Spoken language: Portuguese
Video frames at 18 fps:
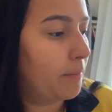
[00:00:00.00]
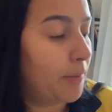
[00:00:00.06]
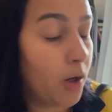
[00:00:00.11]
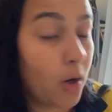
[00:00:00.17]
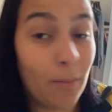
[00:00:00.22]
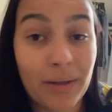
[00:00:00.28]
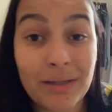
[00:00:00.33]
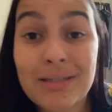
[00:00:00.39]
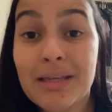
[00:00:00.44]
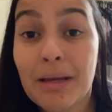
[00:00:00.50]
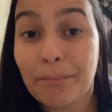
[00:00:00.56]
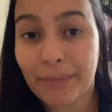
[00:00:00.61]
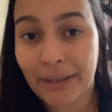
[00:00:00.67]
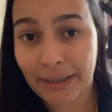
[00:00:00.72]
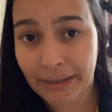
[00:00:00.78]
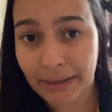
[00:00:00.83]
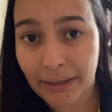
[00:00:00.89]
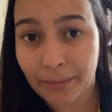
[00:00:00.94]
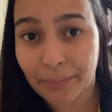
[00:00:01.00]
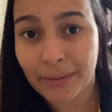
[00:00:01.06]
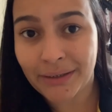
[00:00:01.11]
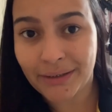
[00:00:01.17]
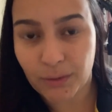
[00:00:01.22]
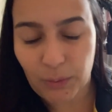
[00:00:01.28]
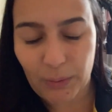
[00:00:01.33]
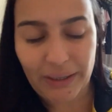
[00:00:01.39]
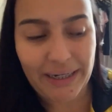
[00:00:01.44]
pelo menos a minha cama,
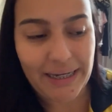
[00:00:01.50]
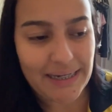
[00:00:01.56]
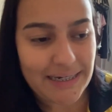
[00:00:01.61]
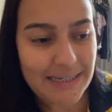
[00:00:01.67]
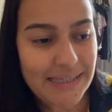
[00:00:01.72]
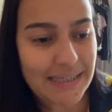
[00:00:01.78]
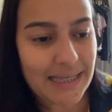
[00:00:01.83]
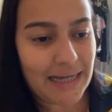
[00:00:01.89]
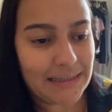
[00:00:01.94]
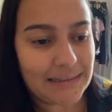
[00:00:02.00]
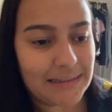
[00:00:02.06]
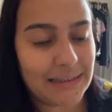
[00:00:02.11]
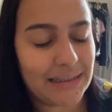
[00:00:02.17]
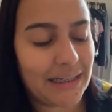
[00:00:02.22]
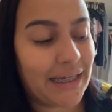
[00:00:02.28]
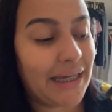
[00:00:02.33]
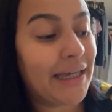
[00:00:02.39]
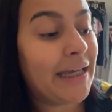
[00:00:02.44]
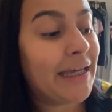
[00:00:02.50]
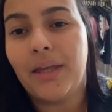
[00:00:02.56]
organizada, né?